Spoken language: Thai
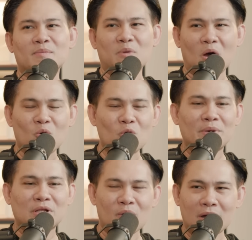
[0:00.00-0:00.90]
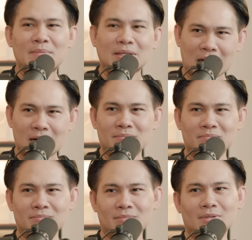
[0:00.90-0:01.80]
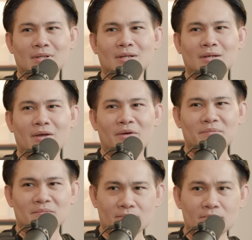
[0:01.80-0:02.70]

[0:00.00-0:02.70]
เพราะคุณไม่ต้องเอาเงินมาเติมอ่าเพราะมันบวกแล้ว